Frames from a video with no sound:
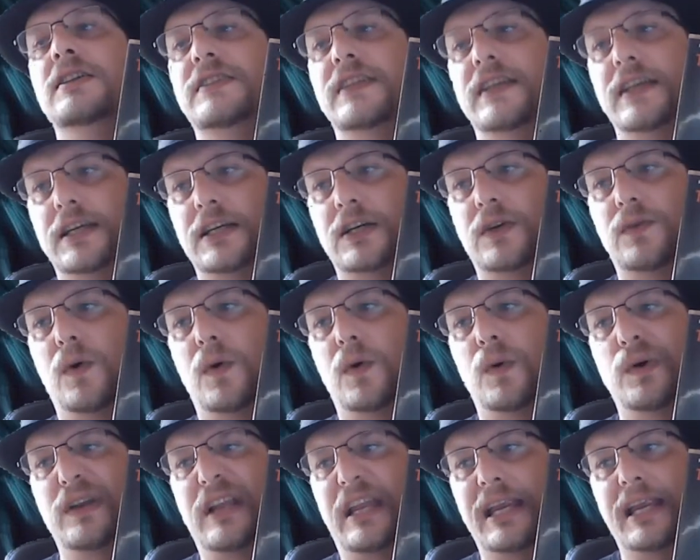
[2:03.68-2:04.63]

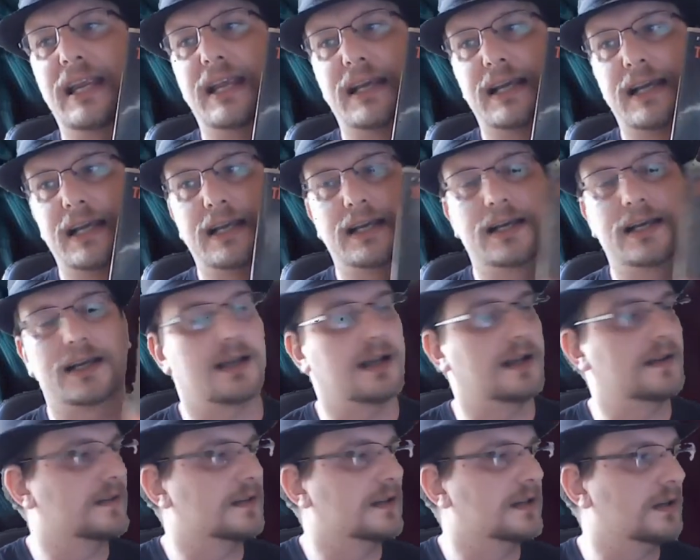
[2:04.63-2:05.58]
Silko die Krähe.
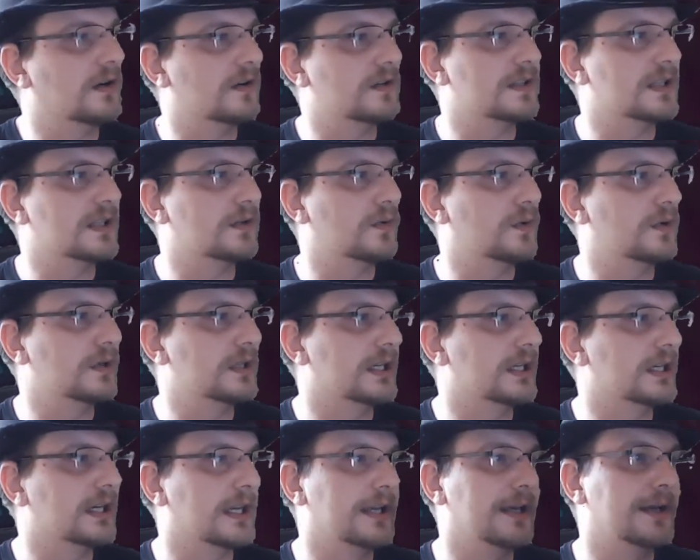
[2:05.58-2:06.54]
Ganz genau, Silko die
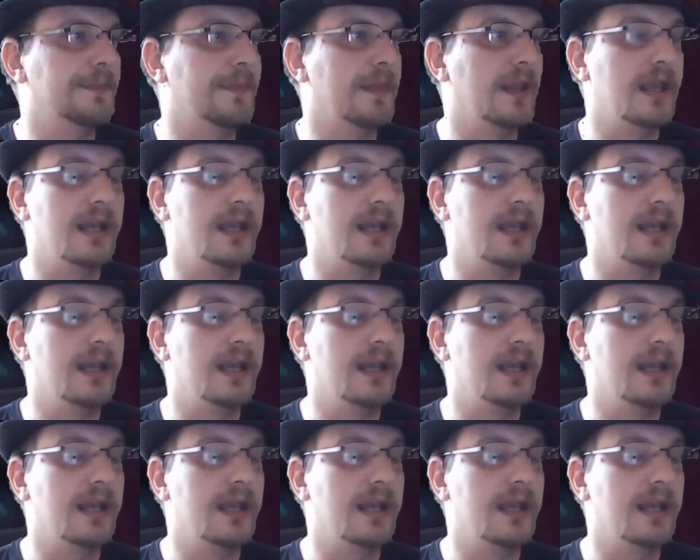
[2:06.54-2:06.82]
Krähe.